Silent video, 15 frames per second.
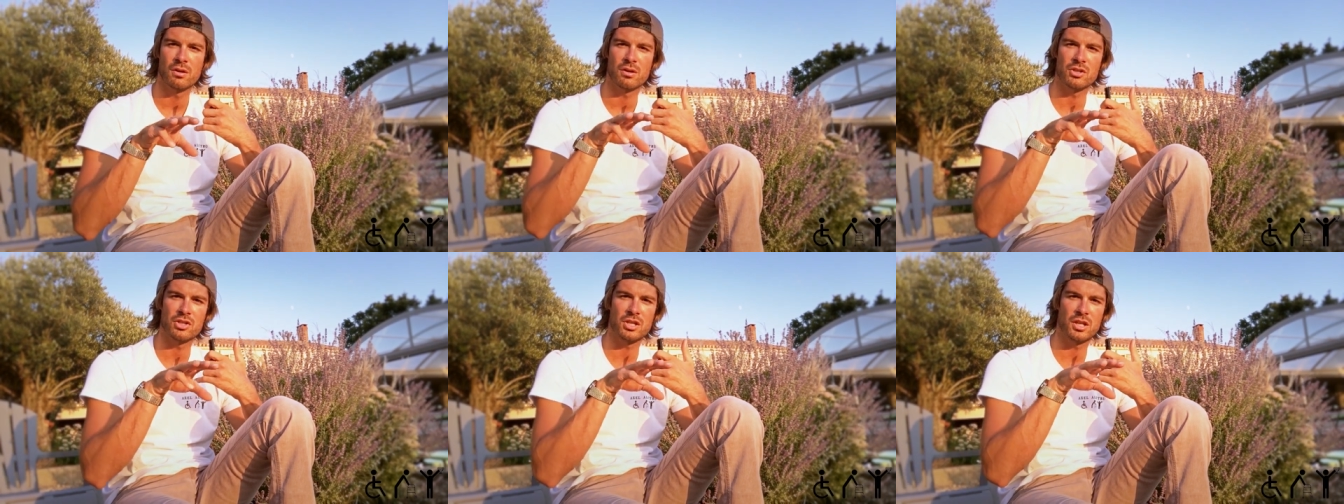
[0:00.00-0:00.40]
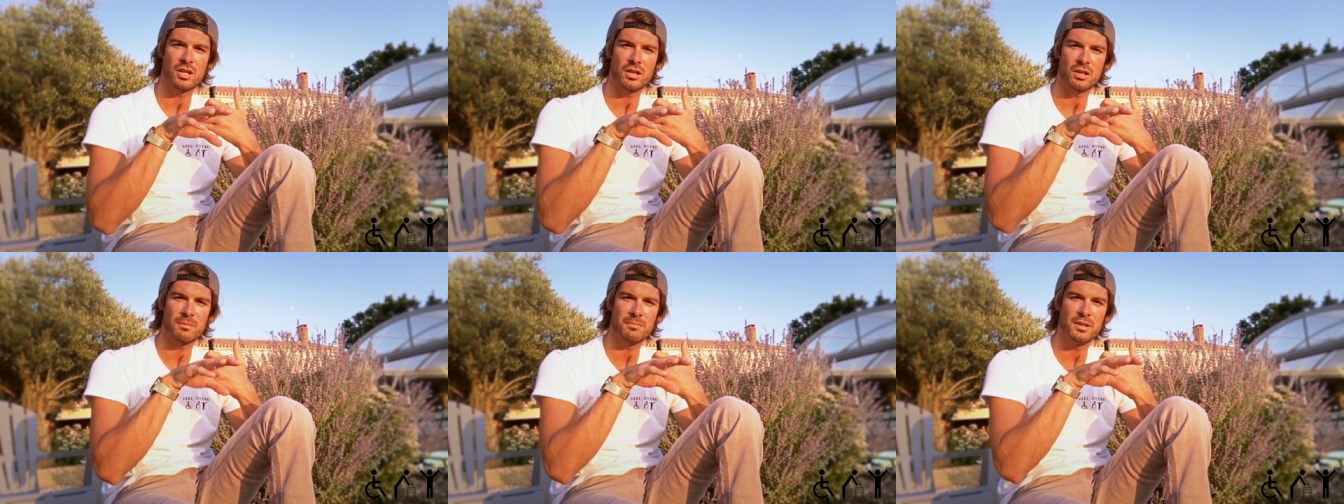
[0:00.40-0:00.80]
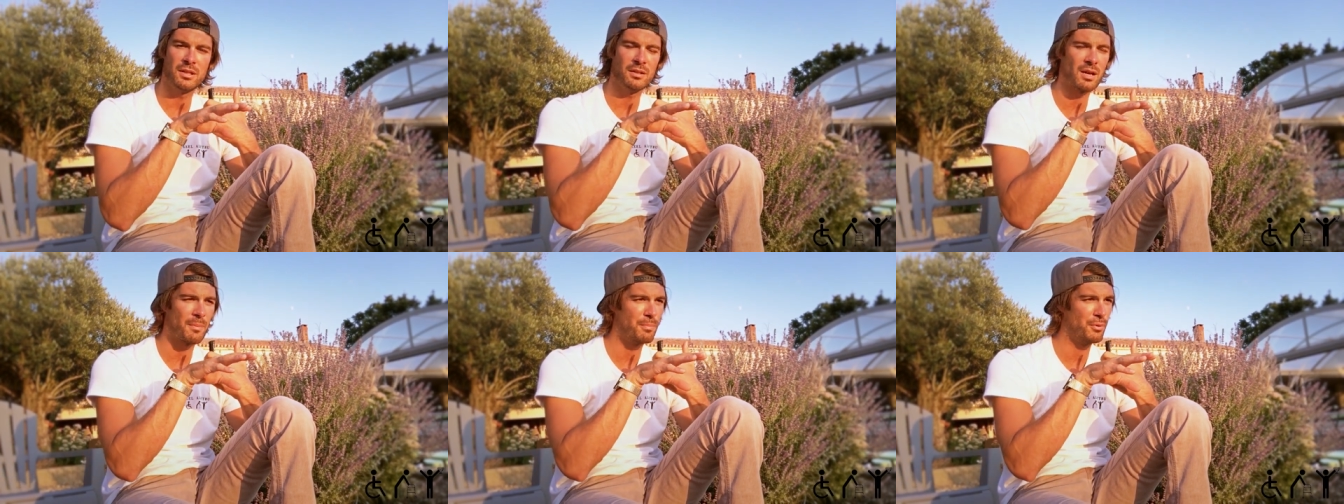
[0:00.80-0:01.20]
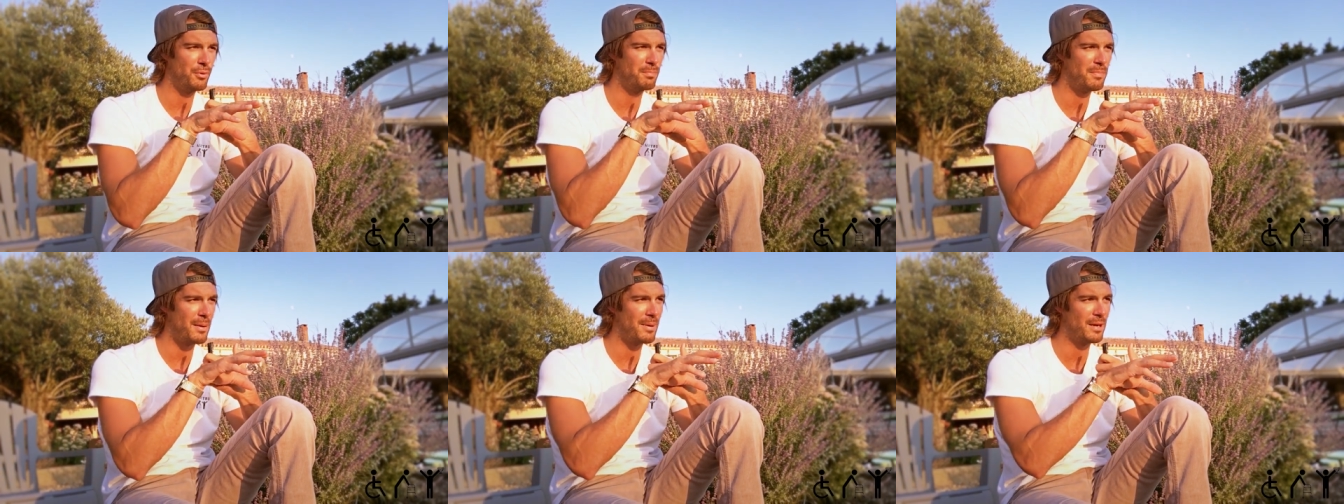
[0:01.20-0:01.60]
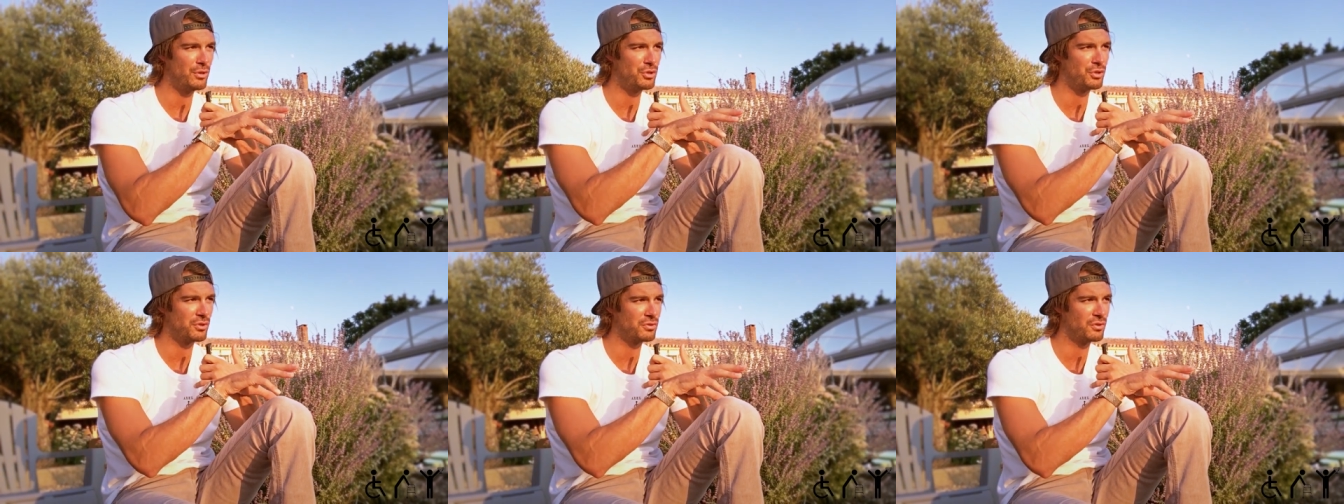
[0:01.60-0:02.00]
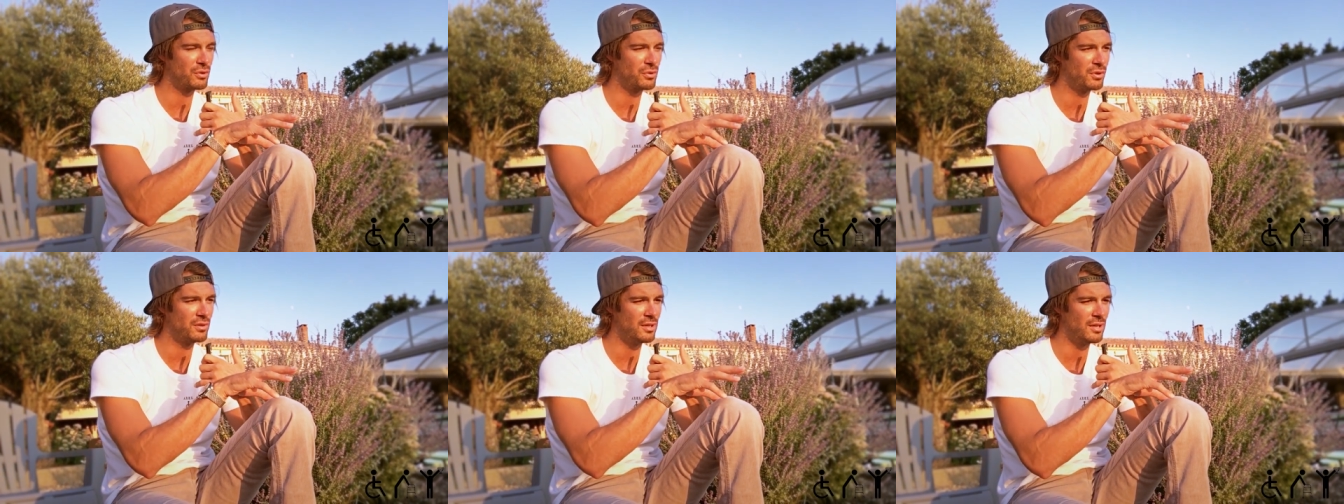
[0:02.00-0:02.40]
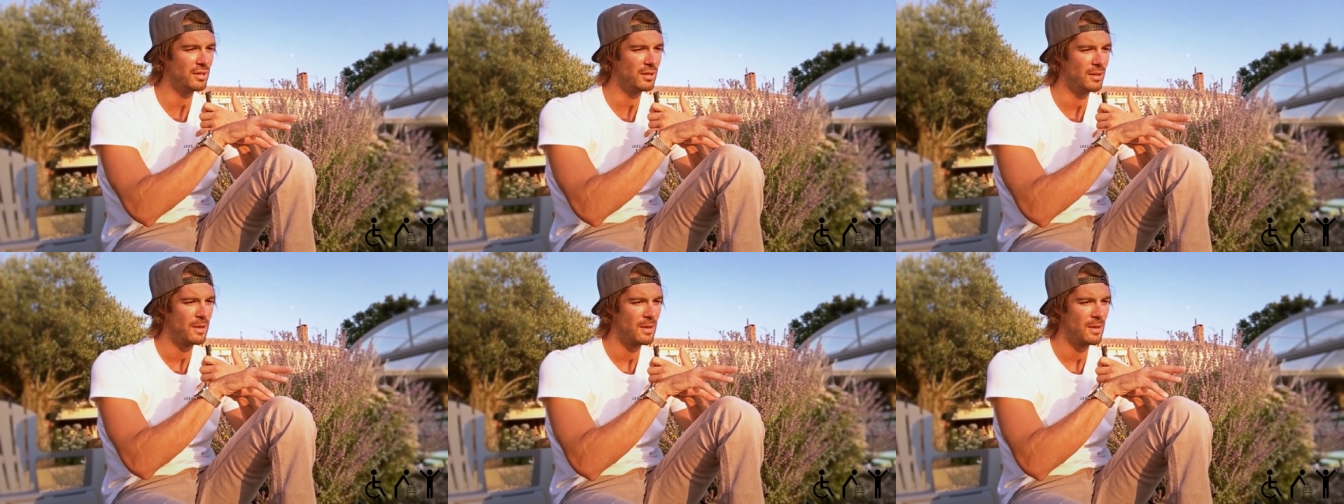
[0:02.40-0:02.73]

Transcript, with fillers: J'ai mis un peu pas mal de choses de côté,